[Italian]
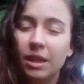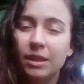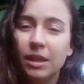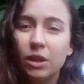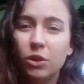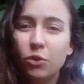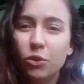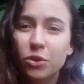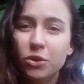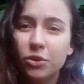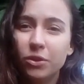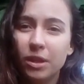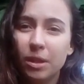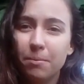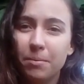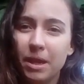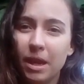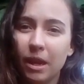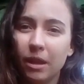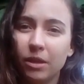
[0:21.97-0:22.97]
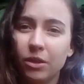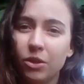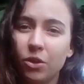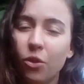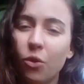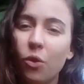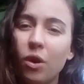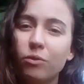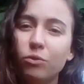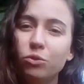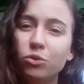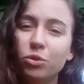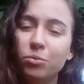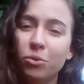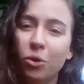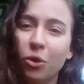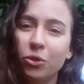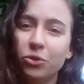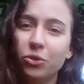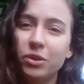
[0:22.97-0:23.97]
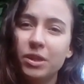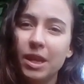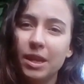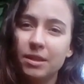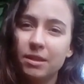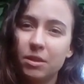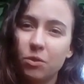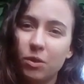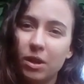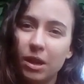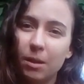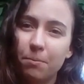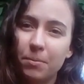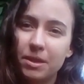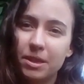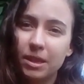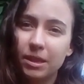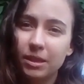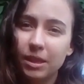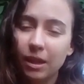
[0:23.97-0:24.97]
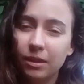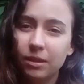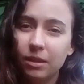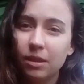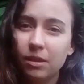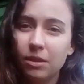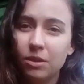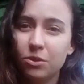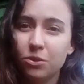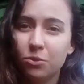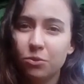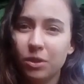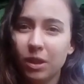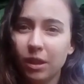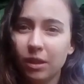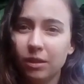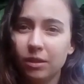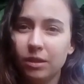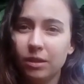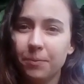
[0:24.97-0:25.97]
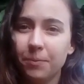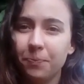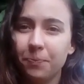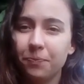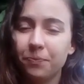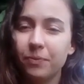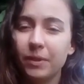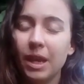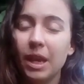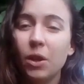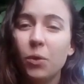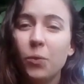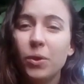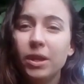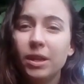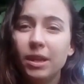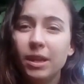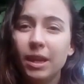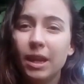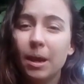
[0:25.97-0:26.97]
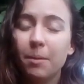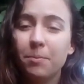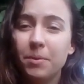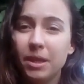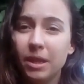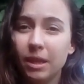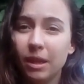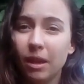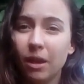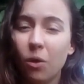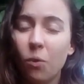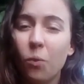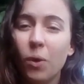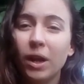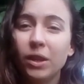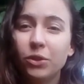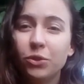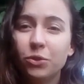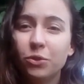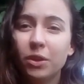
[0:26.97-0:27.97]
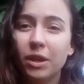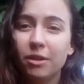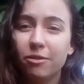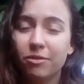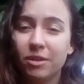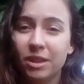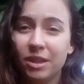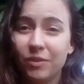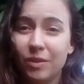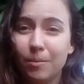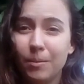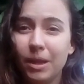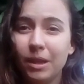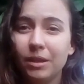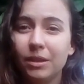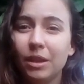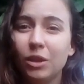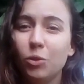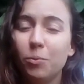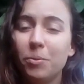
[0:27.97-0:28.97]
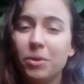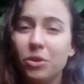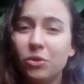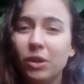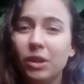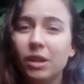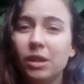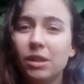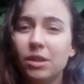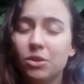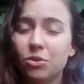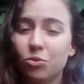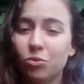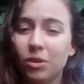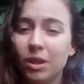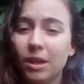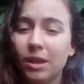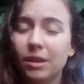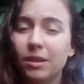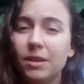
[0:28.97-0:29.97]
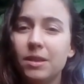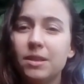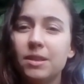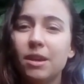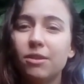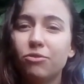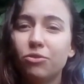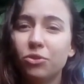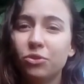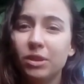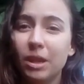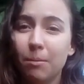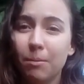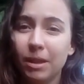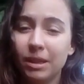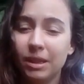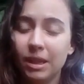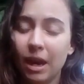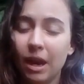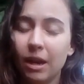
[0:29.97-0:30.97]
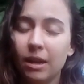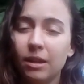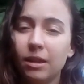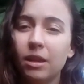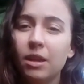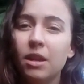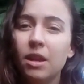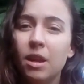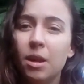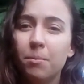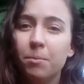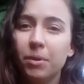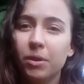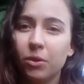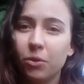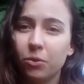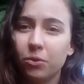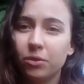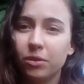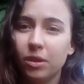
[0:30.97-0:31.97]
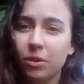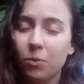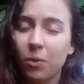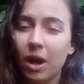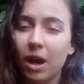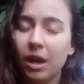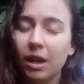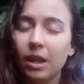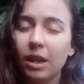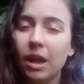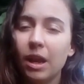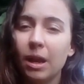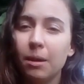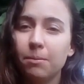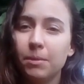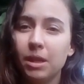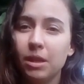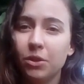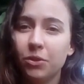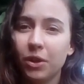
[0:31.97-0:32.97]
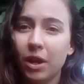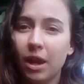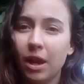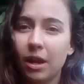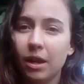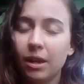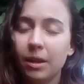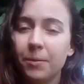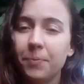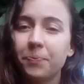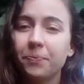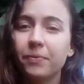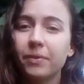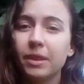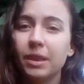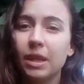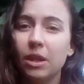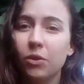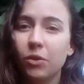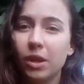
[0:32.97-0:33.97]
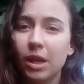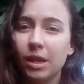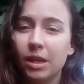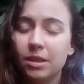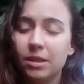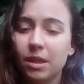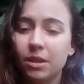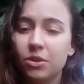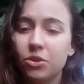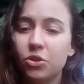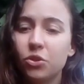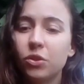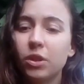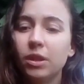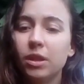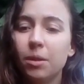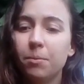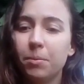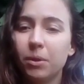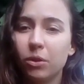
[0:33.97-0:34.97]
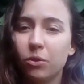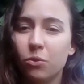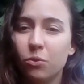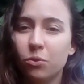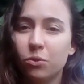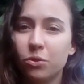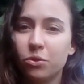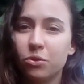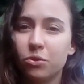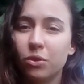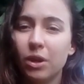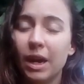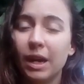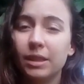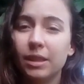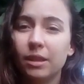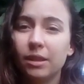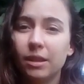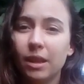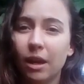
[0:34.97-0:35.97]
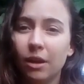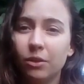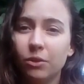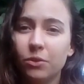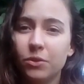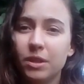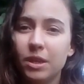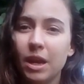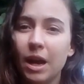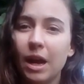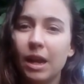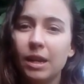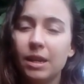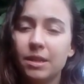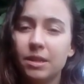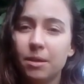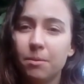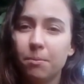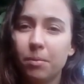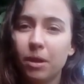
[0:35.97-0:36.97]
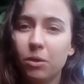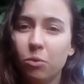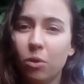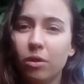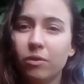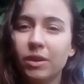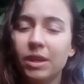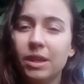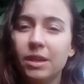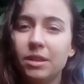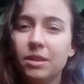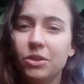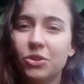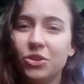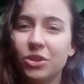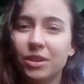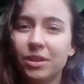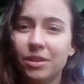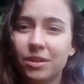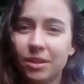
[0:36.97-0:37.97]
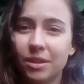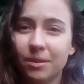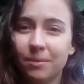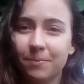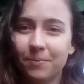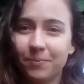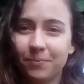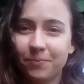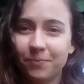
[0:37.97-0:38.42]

Nel corso del biennio ho avuto modo di essere una rappresentante degli studenti e quindi capire quanto effettivamente l'opinione degli studenti sia fondamentale per continuare a migliorare nell'organizzazione del percorso adattandosi alle sempre nuove esigenze.